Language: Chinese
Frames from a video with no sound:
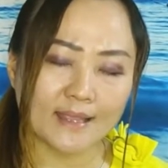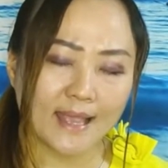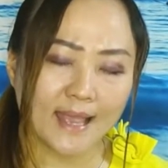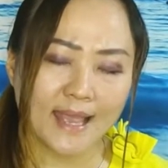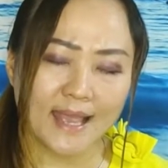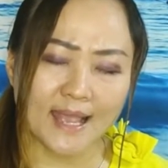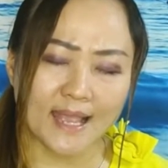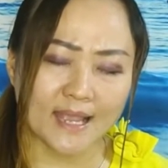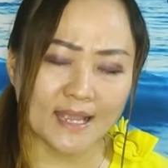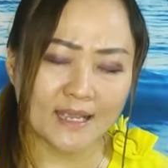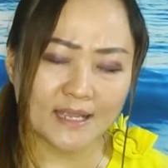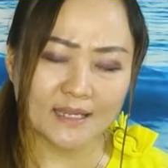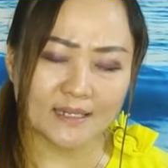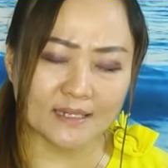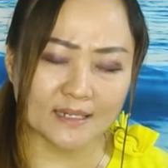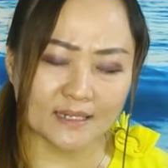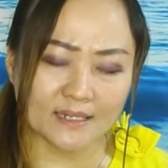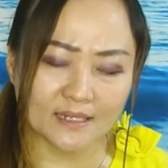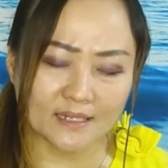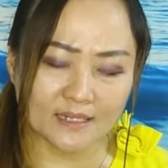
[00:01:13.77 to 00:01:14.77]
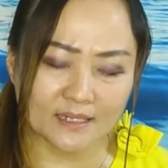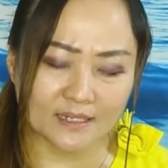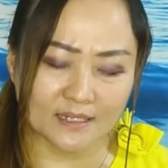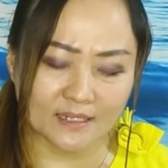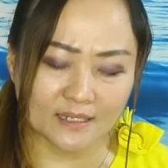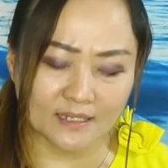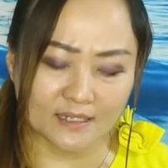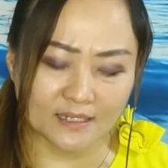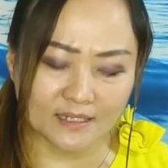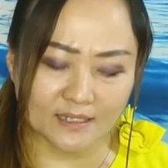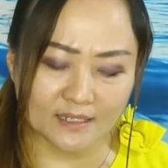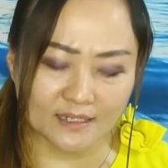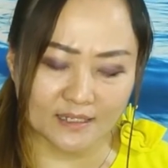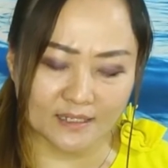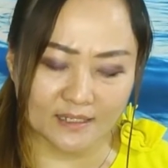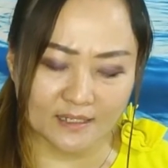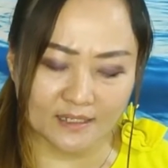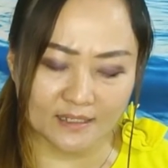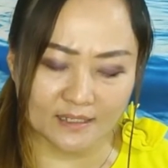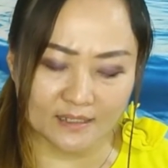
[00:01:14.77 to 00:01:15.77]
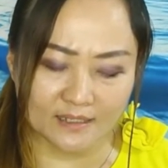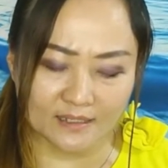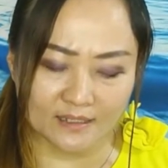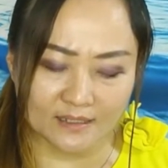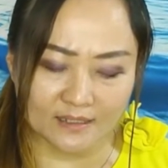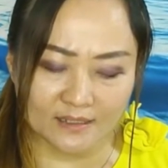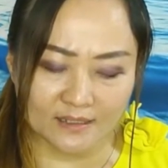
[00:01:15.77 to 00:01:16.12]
给你。